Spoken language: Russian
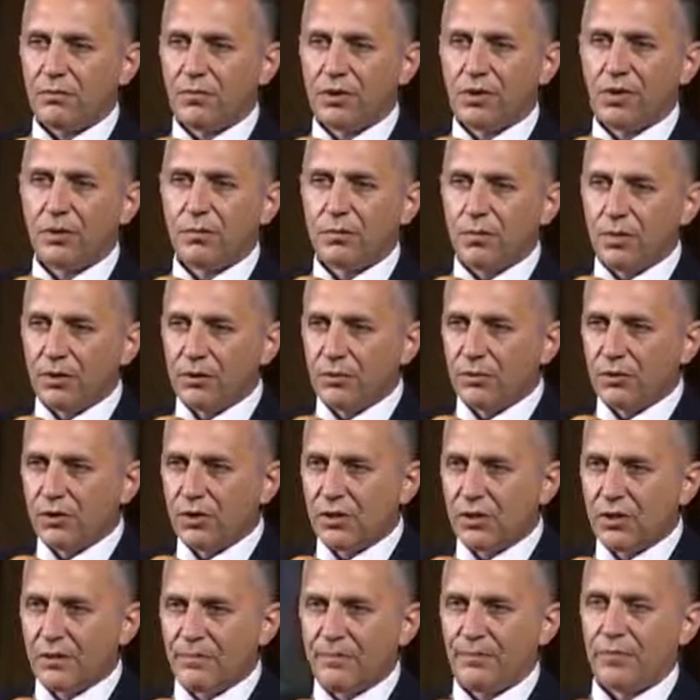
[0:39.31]

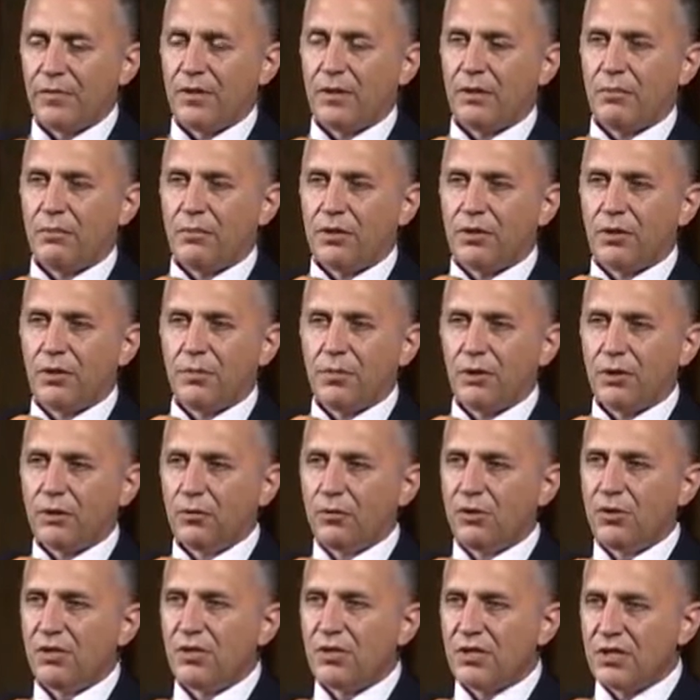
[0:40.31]
благополучия,
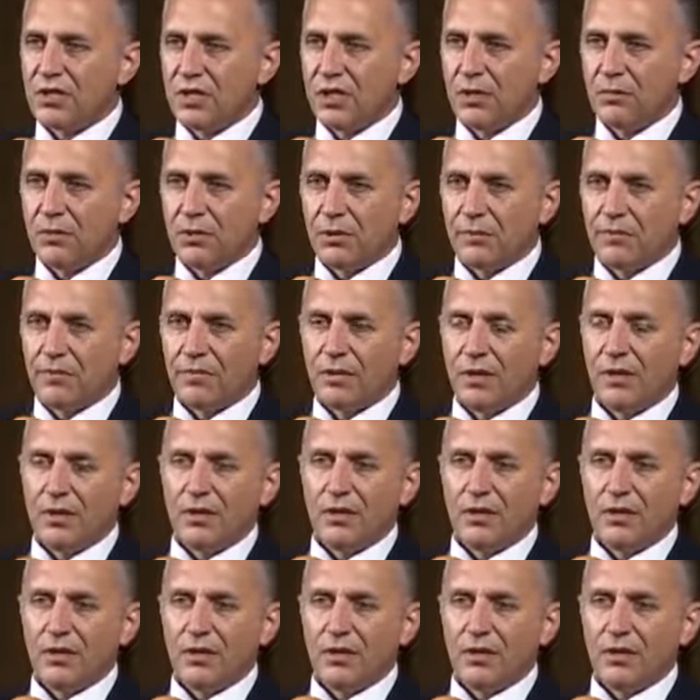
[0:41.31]
благополучия семьям,